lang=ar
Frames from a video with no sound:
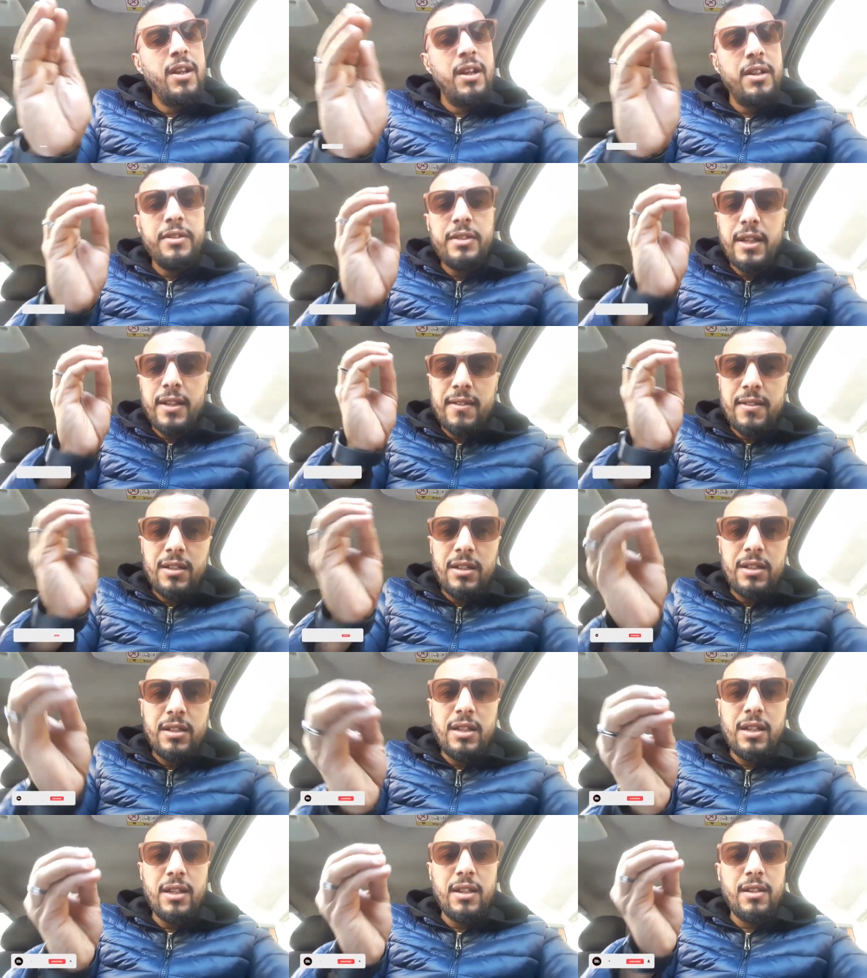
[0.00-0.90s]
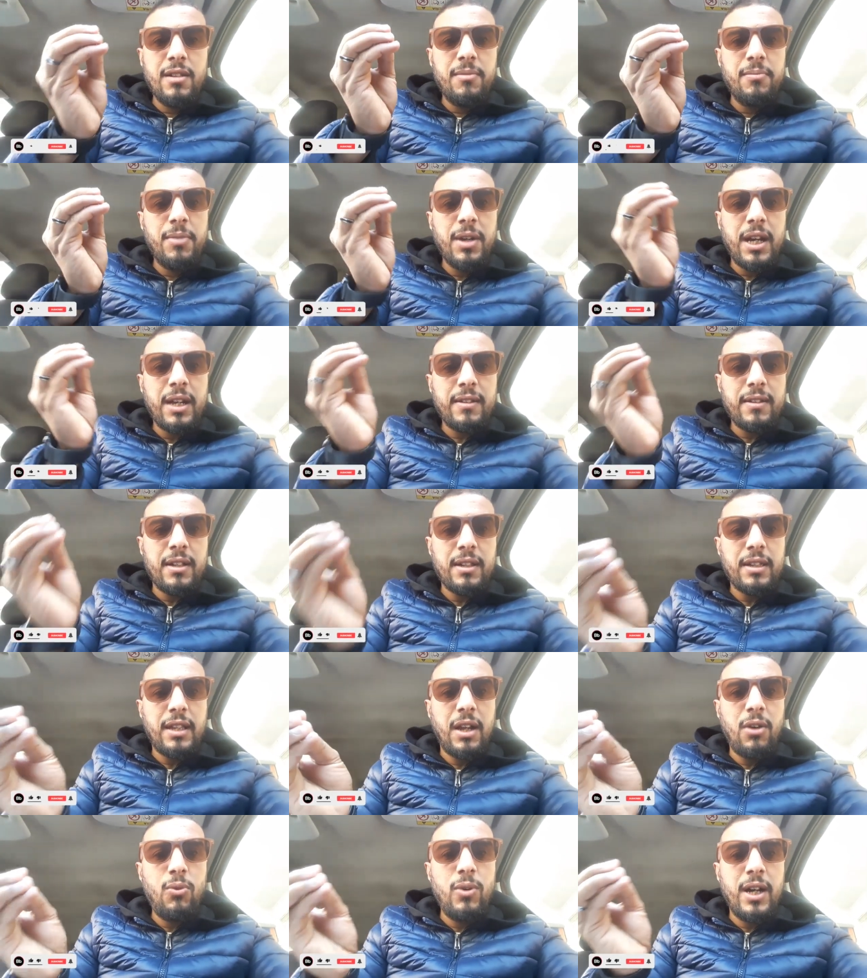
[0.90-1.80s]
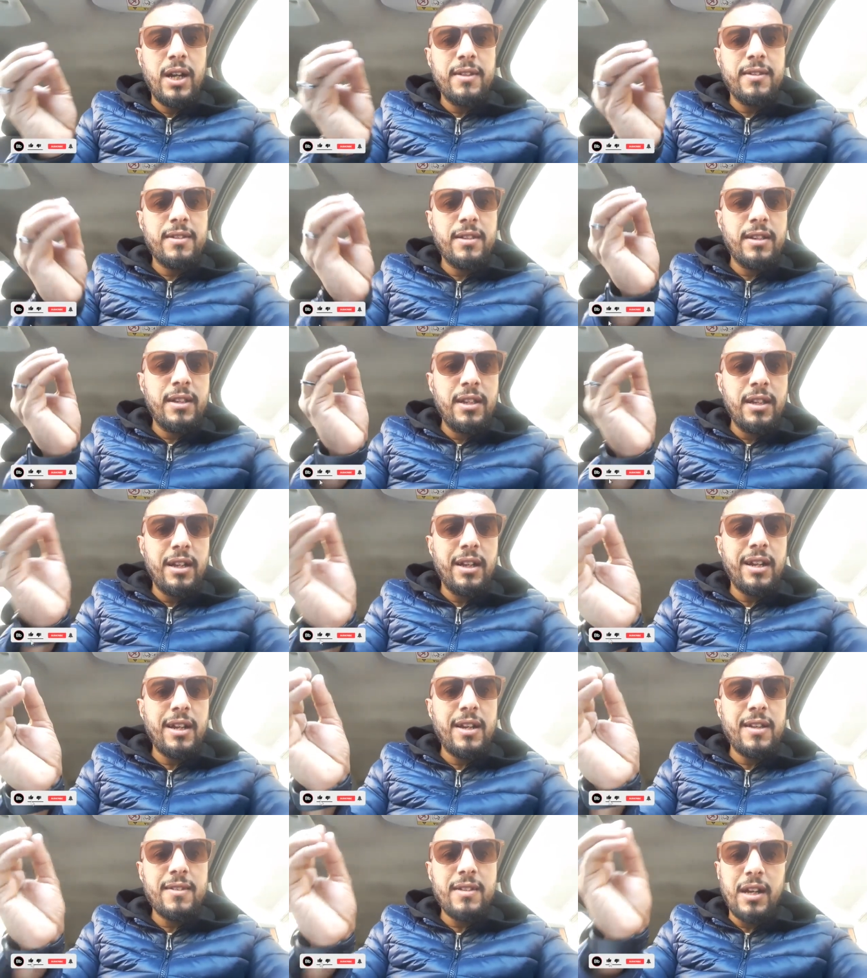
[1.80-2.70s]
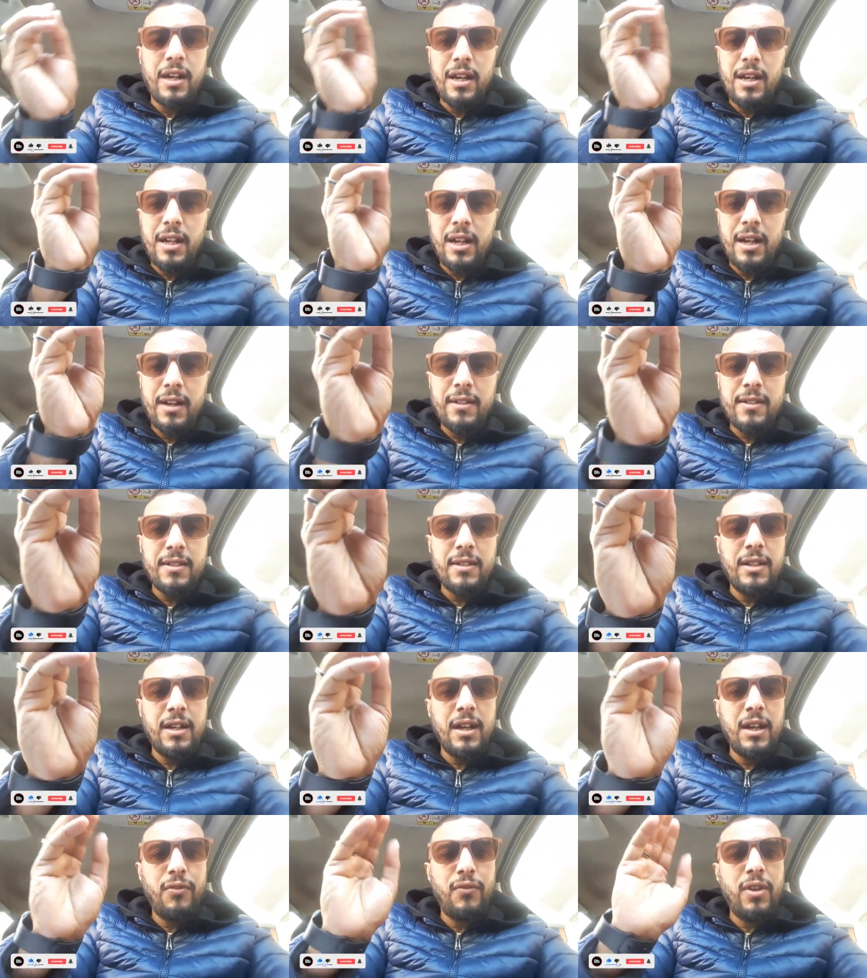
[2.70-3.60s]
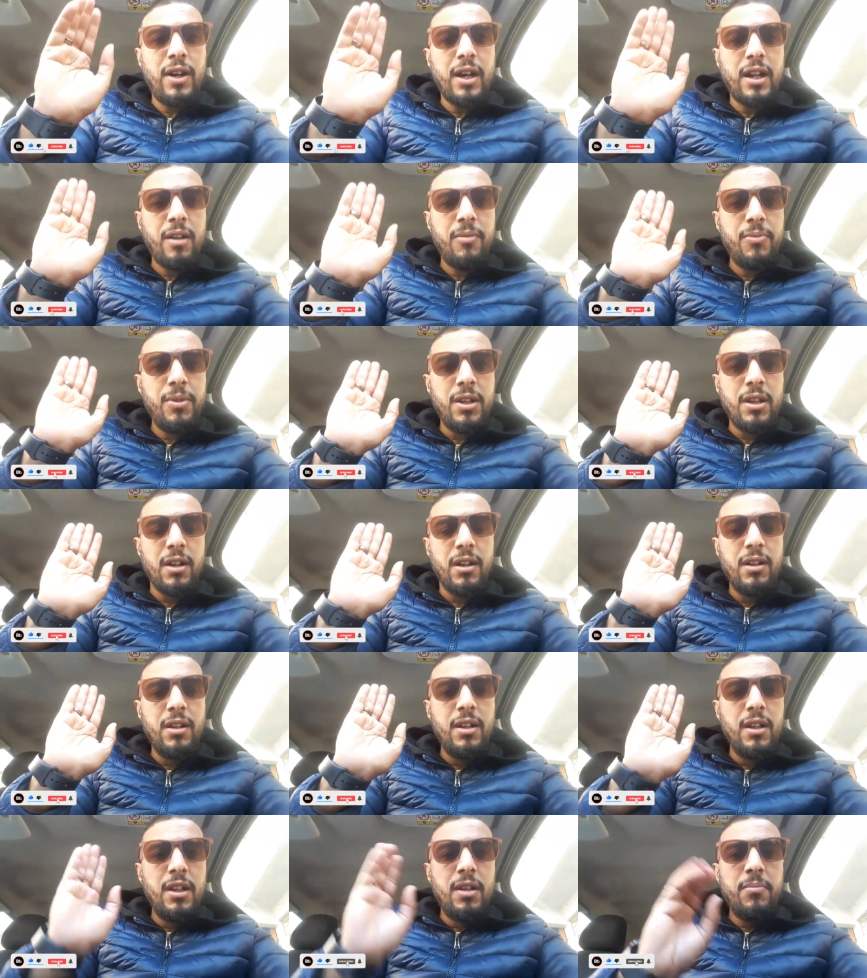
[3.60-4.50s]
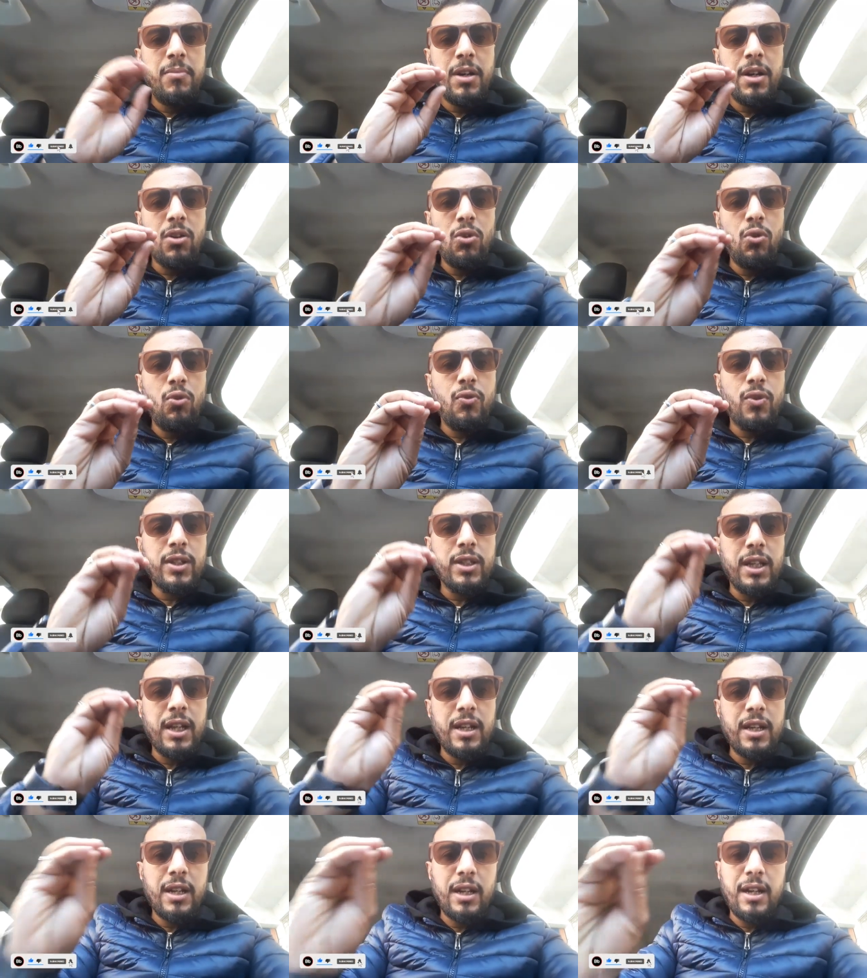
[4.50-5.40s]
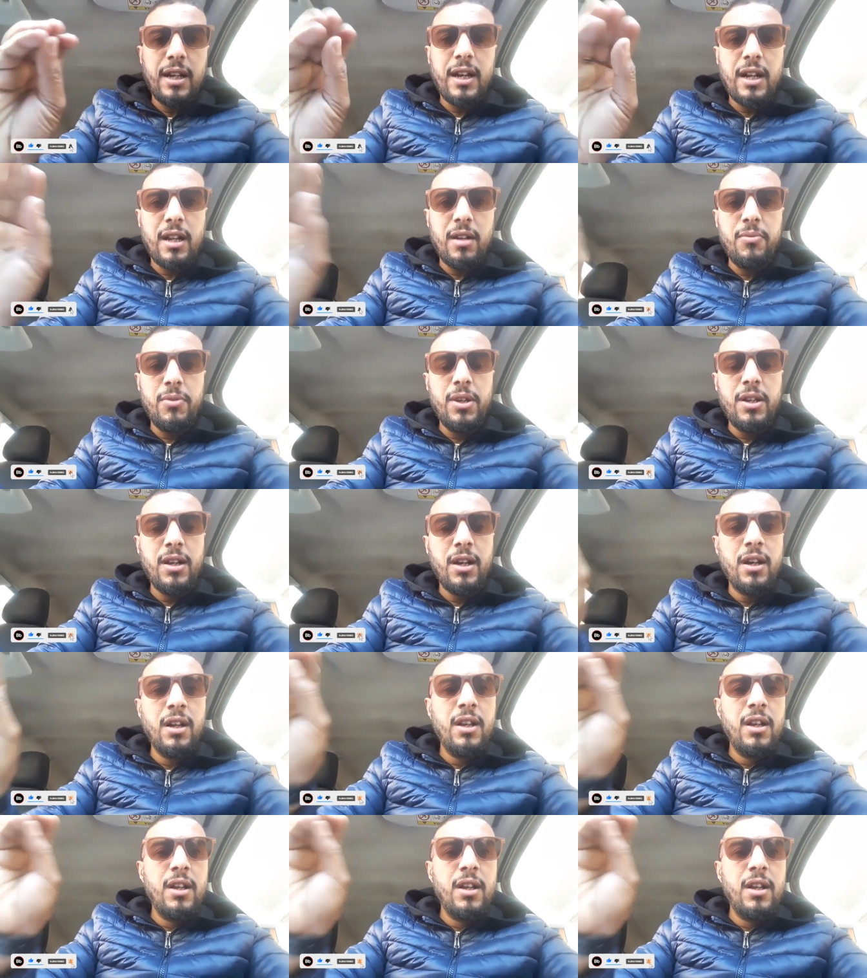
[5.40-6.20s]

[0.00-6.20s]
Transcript: الناس اللي باغا تقطع واحد التذكره رخيصه راه كتقطع غير في العربيه معروفه طائره العربيه